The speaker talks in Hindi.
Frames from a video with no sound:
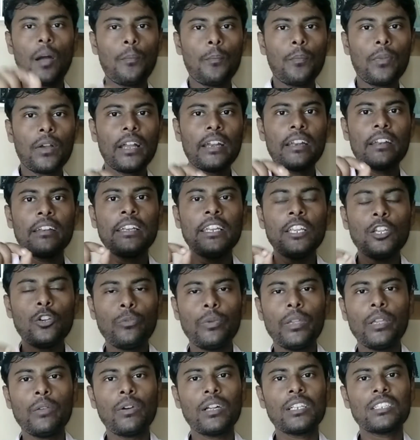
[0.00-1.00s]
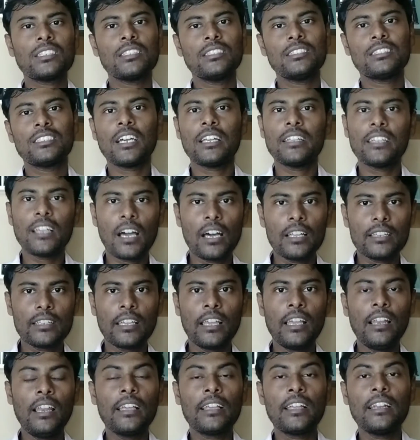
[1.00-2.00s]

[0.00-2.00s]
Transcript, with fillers: आपका न्यू व्यूवर्स ज़्यादा आते हैं